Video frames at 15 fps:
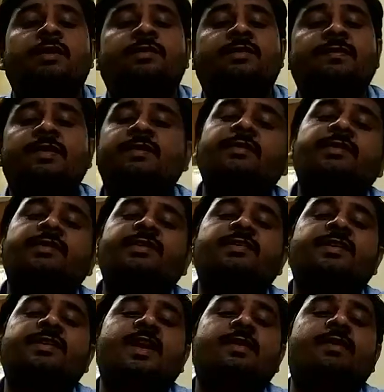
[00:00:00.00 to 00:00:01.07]
సివిల్
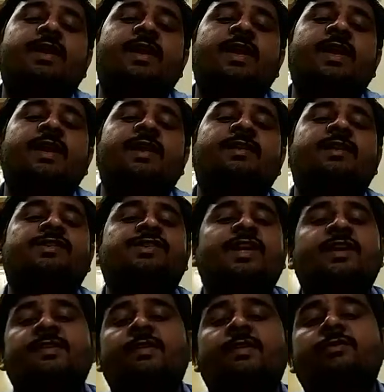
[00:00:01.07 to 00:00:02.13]
సర్వీసెస్ కానివ్వండి లేదా
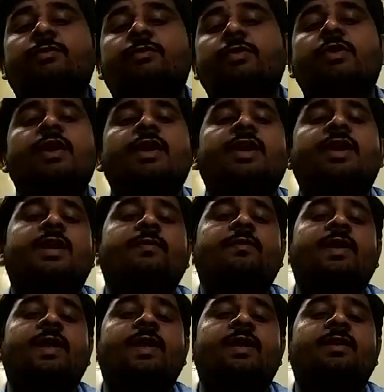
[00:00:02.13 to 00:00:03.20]
స్టేట్ సర్వీస్ ఉద్యోగాలు
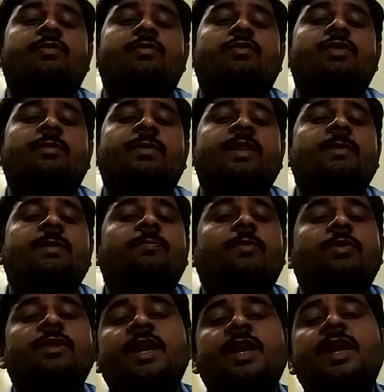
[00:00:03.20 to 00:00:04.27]
కానివ్వండి కొంతమంది
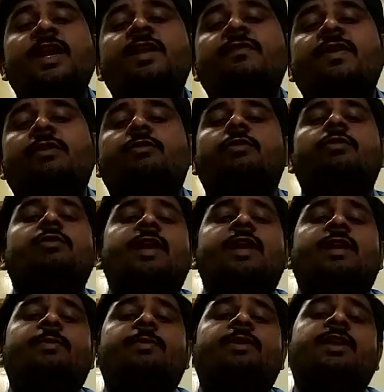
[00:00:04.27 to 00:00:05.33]
పొందలేని వ్యక్తులు
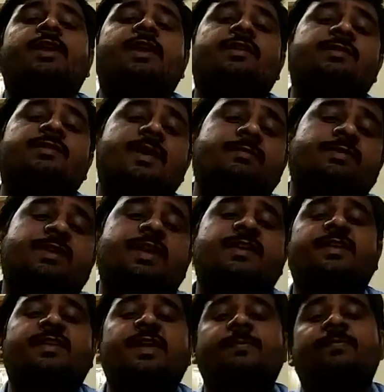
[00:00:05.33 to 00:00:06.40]
లేకపోతే ఎగ్జామ్స్
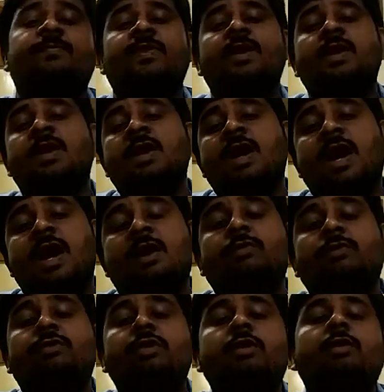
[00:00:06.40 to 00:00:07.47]
రాసి ఆ
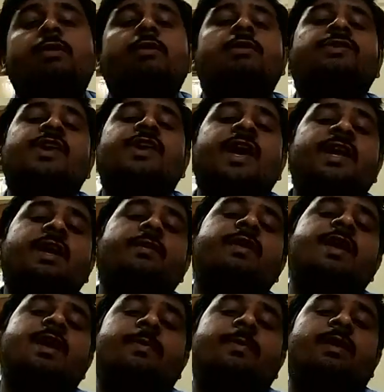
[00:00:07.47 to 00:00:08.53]
ఉద్యోగంలో జాయిన్
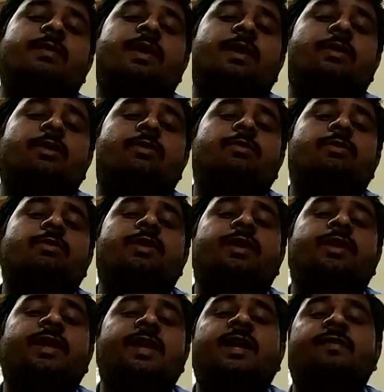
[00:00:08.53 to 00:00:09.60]
అవ్వలేకపోయిన వాళ్ళు
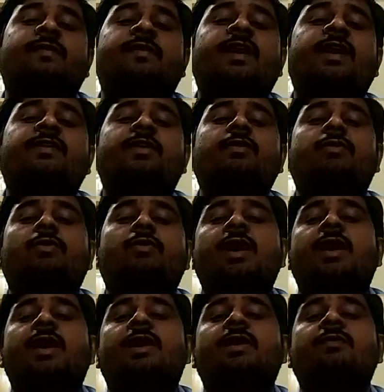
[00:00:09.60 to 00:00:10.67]
ఇలాంటి వీళ్ళందరూ
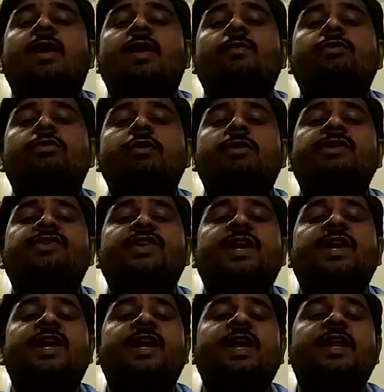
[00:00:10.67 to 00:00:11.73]
కూడా ఆ ఉద్యోగం
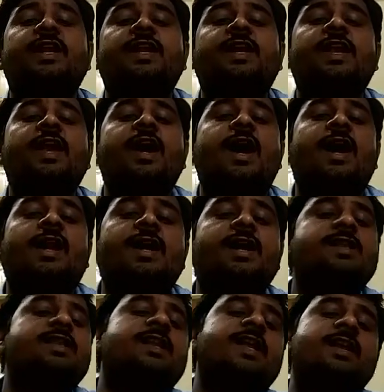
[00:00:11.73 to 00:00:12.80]
చేయడానికి
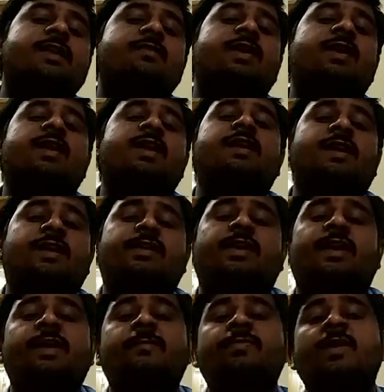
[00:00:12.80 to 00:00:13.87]
అర్హత లేని వాళ్ళని
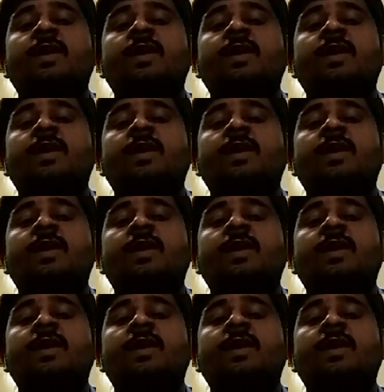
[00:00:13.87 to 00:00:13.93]
కాదండి